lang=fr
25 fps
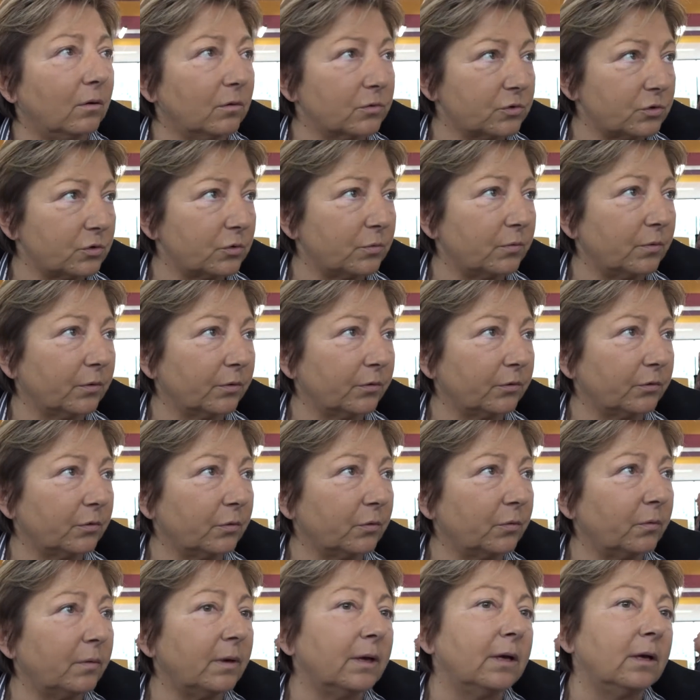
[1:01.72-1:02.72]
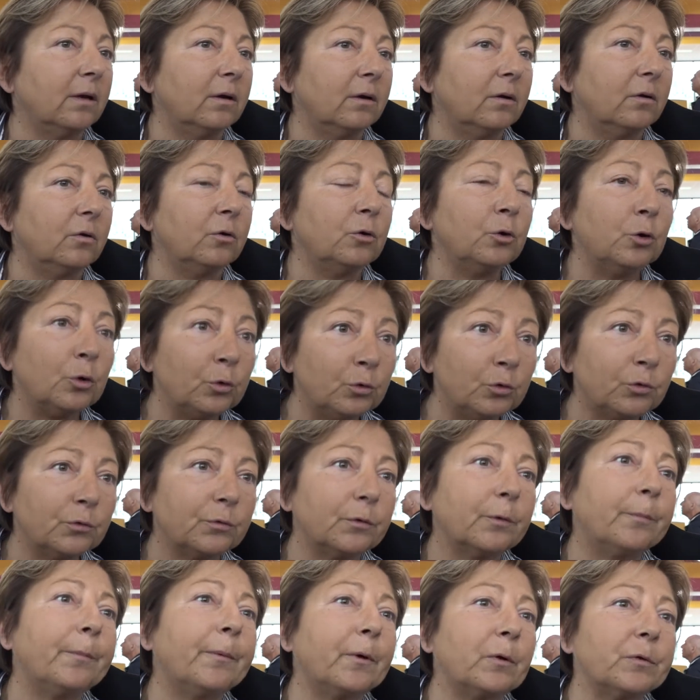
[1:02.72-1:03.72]
en subvention euh, le
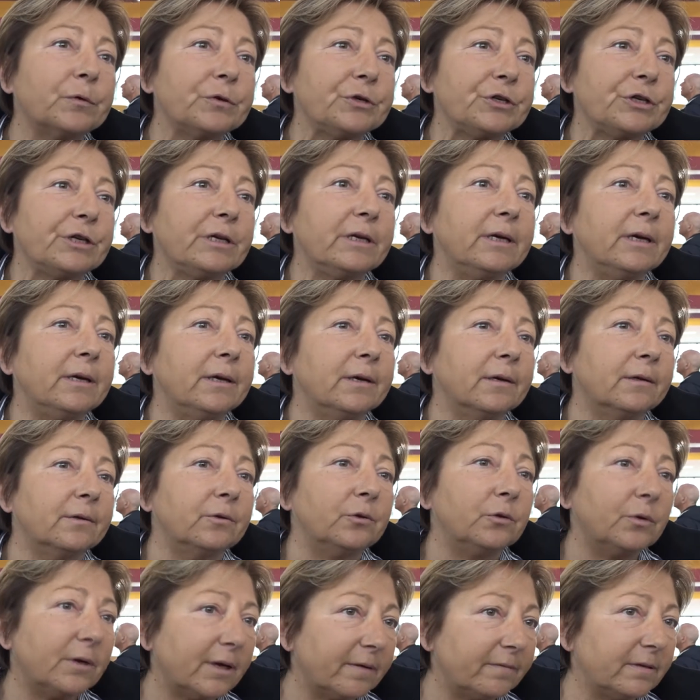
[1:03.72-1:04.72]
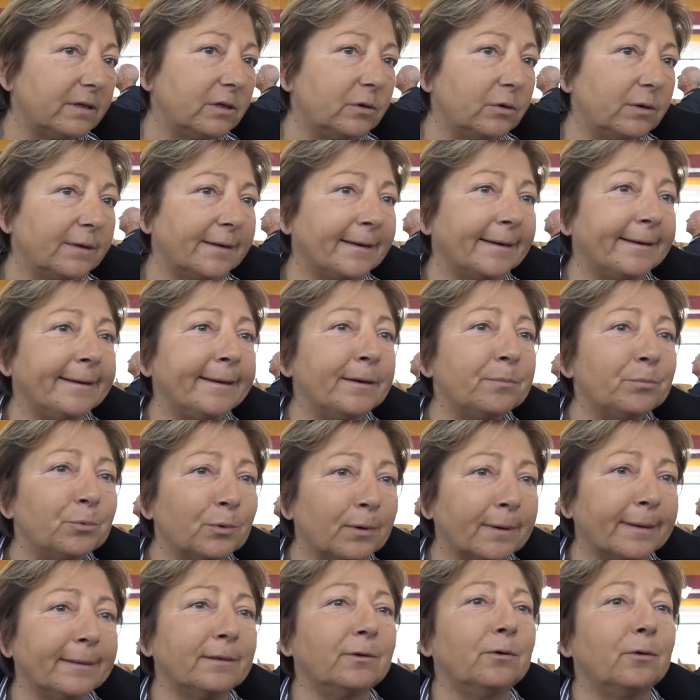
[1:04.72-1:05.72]
nouveau projet de la ville de Calais
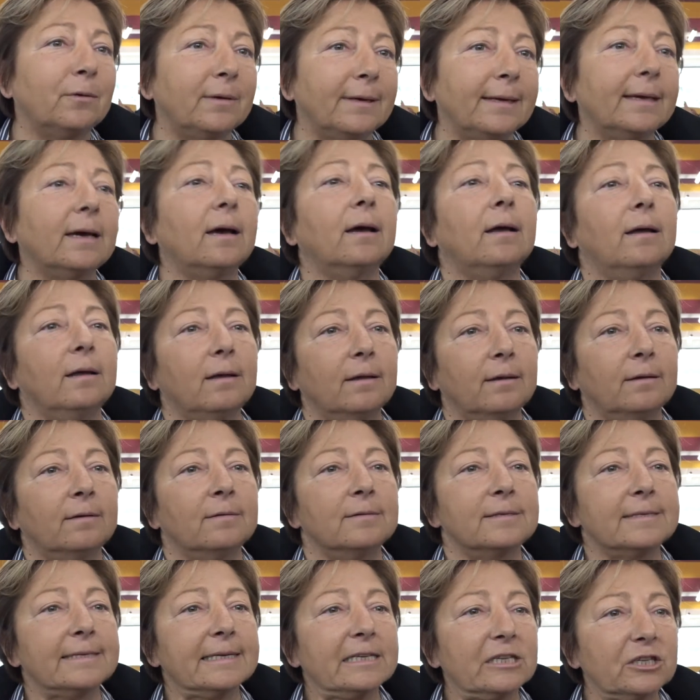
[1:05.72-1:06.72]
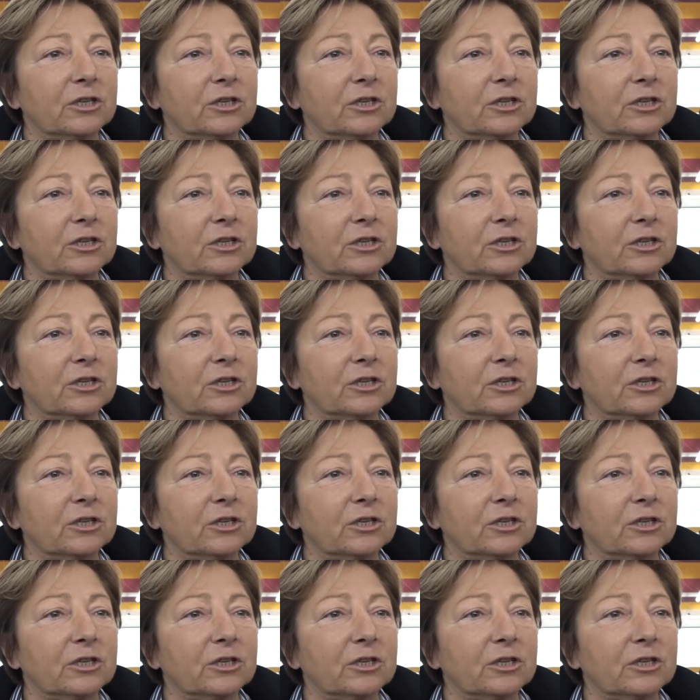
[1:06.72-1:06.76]
pour accueillir euh, euh, ces